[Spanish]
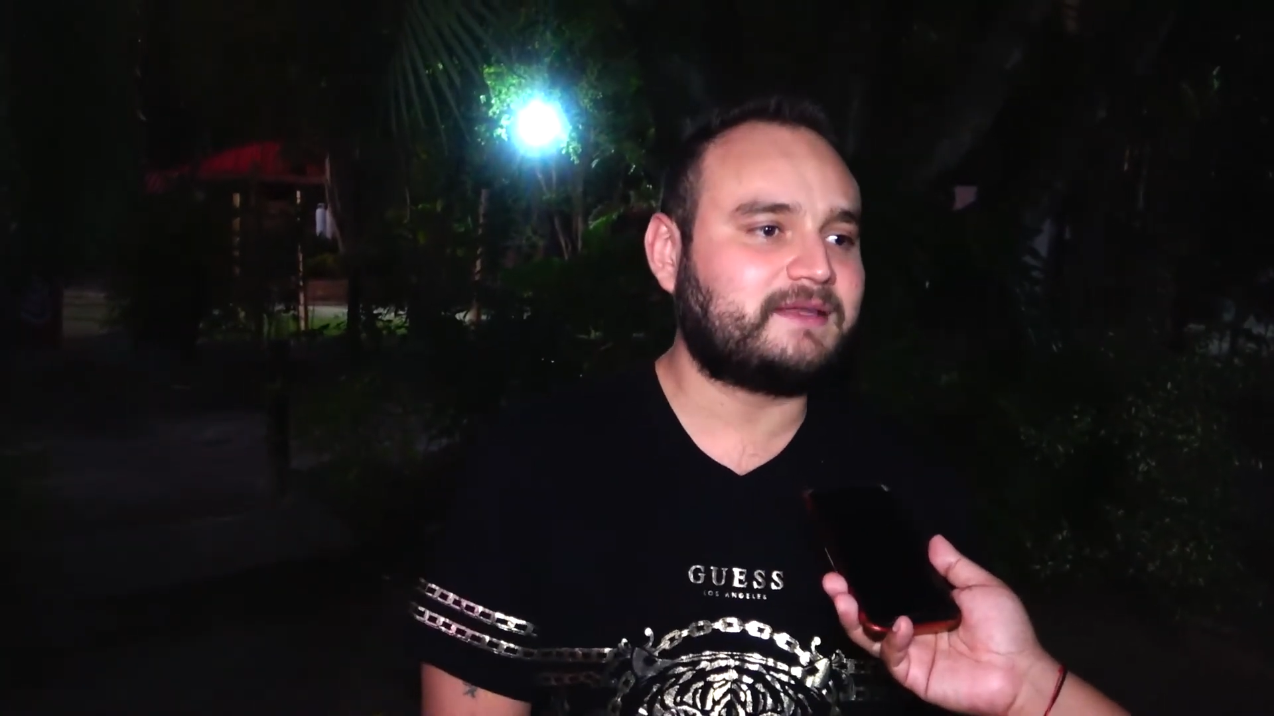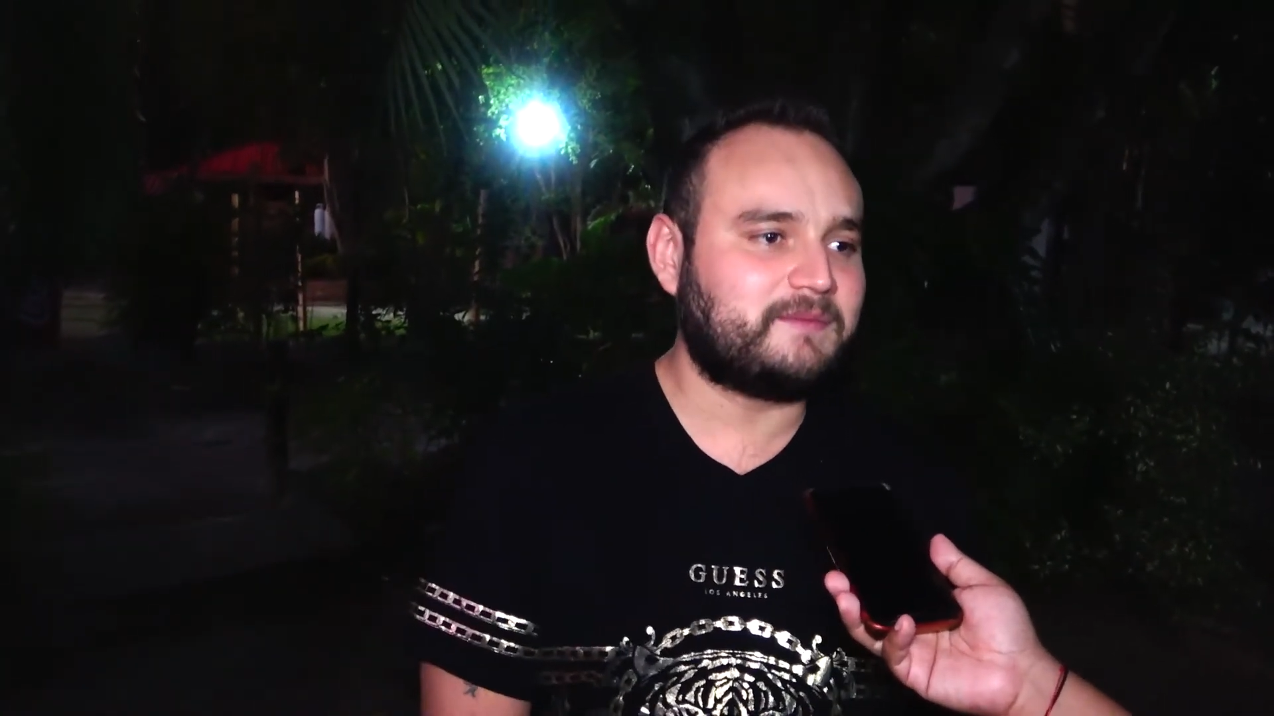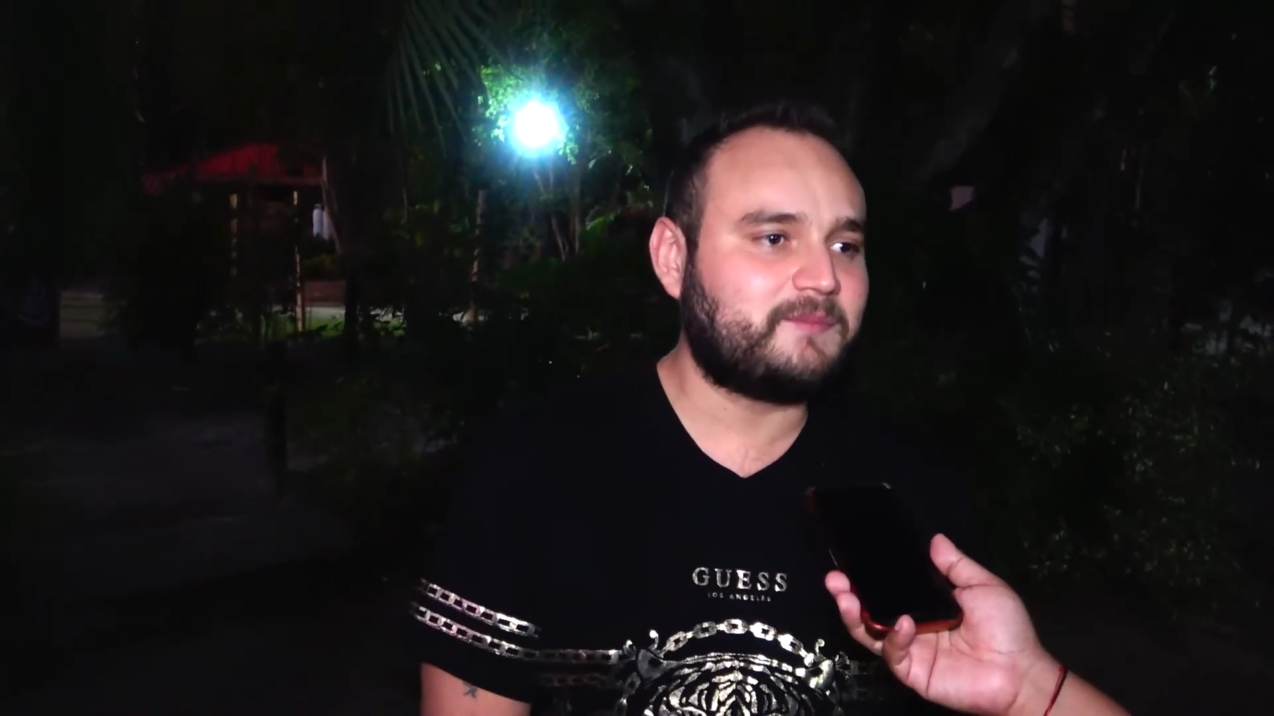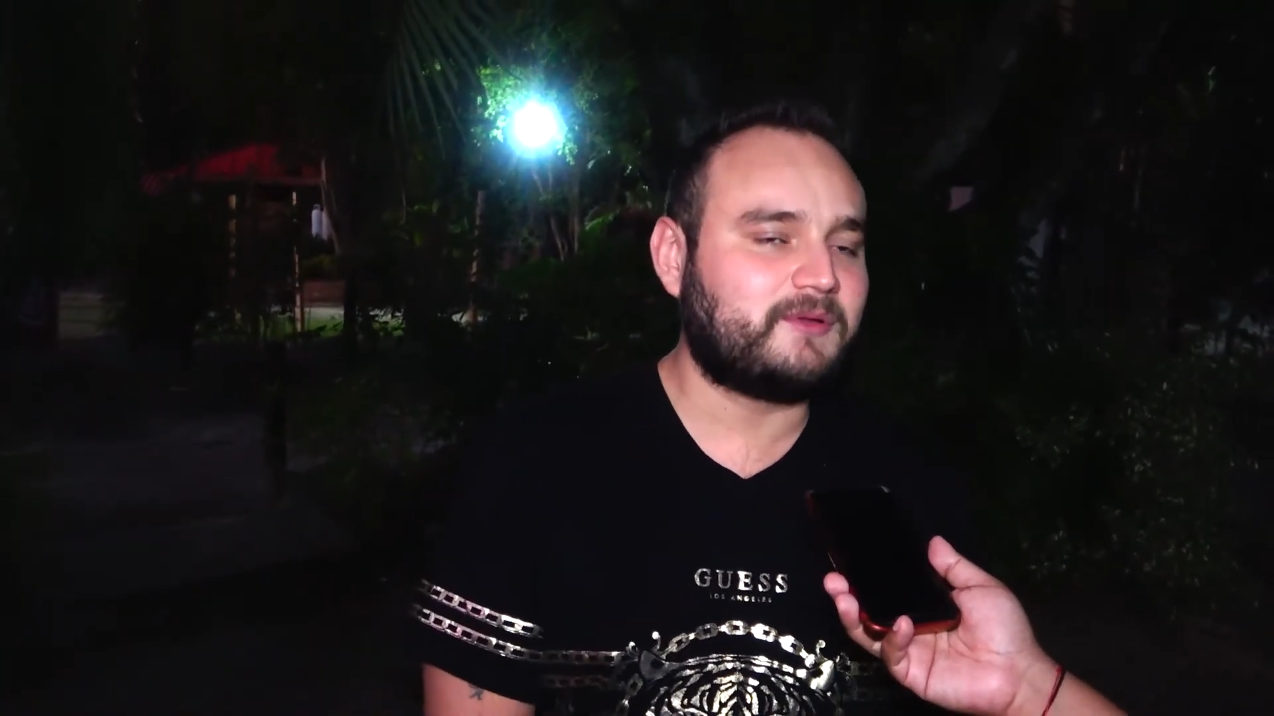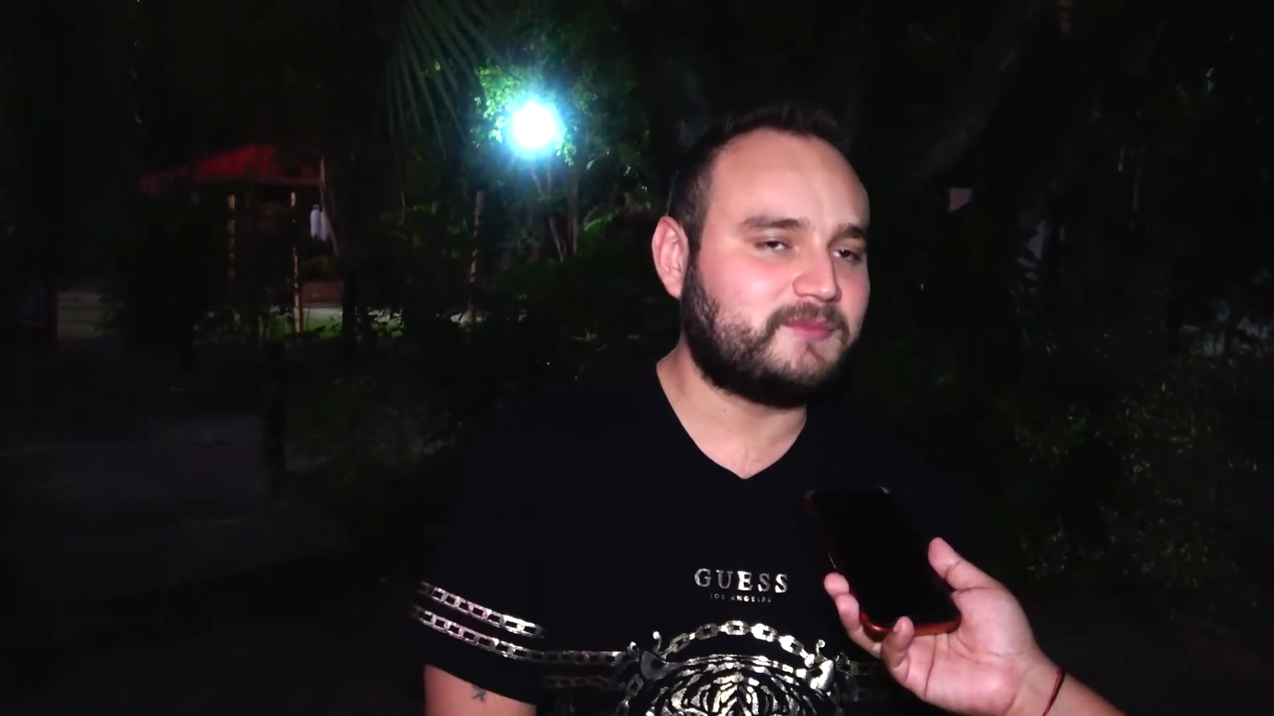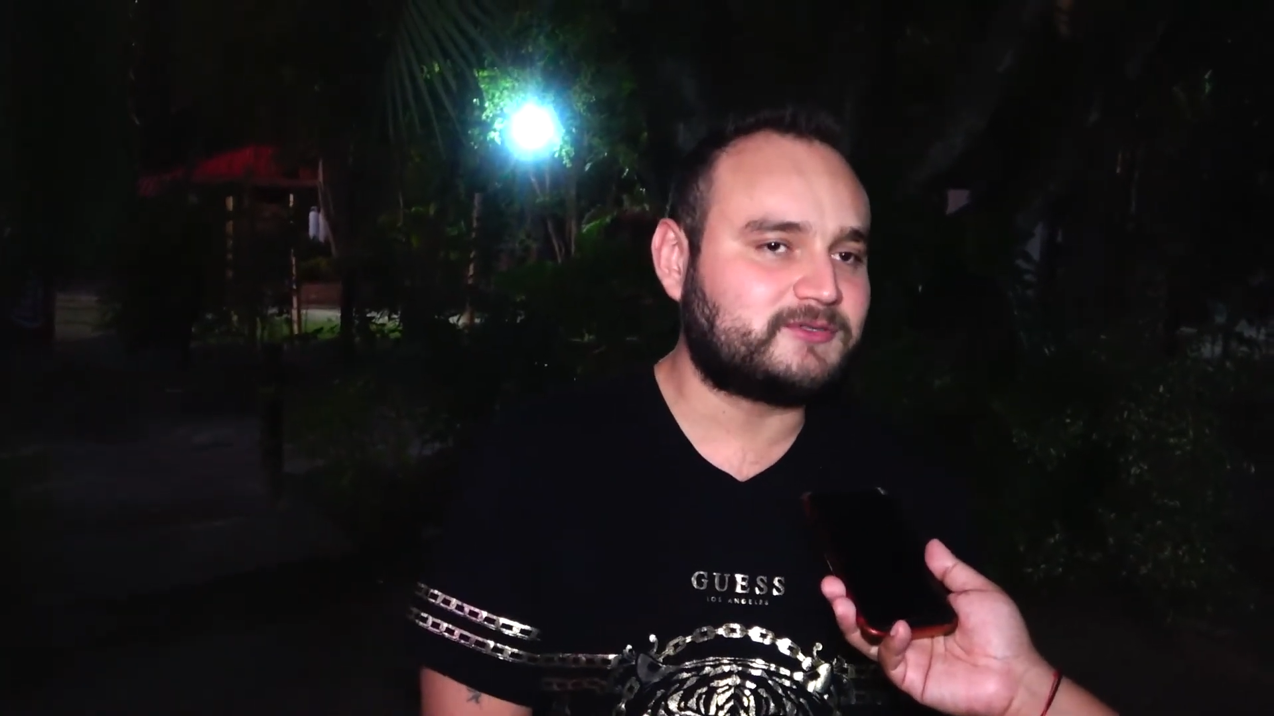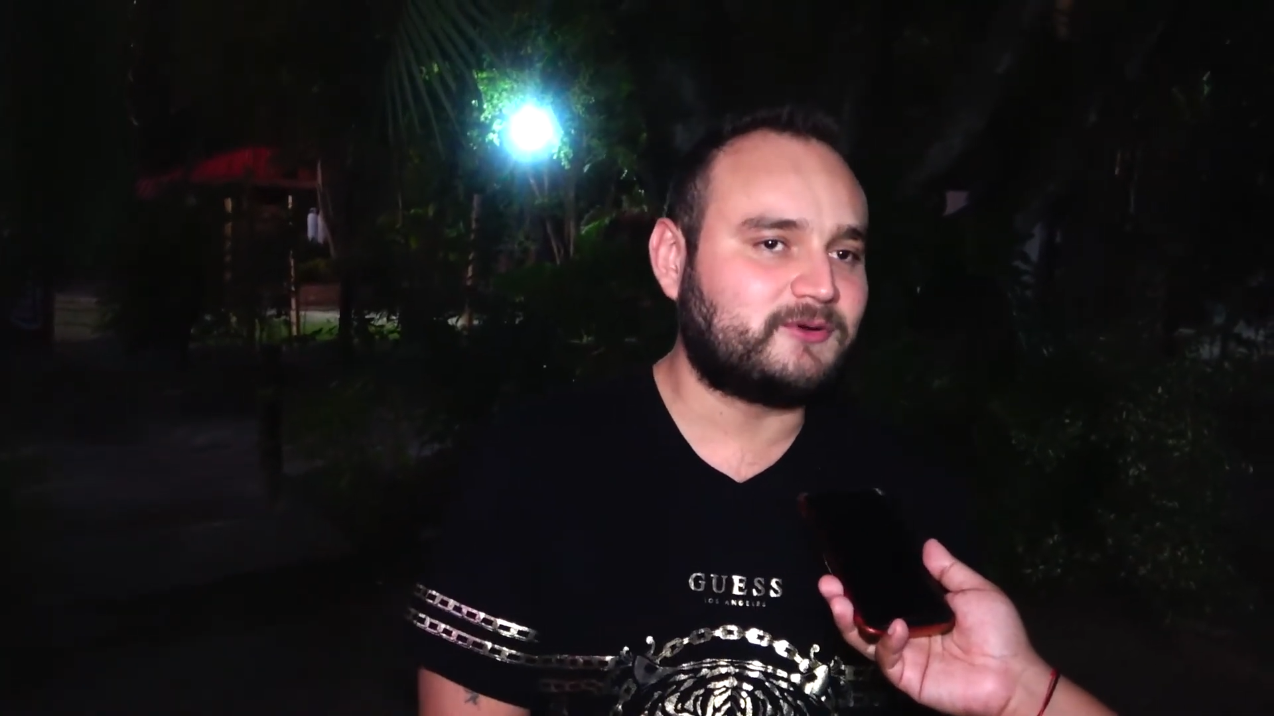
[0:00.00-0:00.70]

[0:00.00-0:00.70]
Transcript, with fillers: también podemos